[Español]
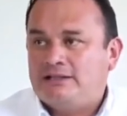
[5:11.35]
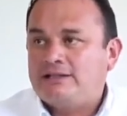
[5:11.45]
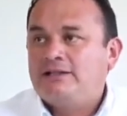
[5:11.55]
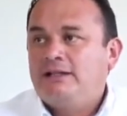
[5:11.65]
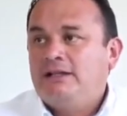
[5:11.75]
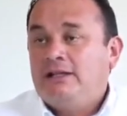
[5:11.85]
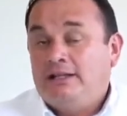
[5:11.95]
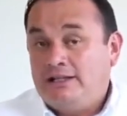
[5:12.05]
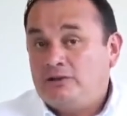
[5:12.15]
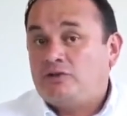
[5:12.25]
estas,
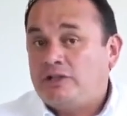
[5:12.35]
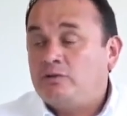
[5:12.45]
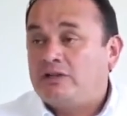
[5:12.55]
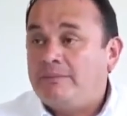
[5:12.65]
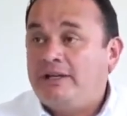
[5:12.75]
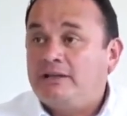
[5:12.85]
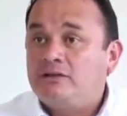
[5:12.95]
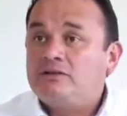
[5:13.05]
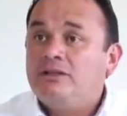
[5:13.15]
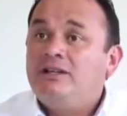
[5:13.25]
en estos
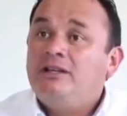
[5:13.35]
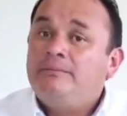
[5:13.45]
ayuntamientos.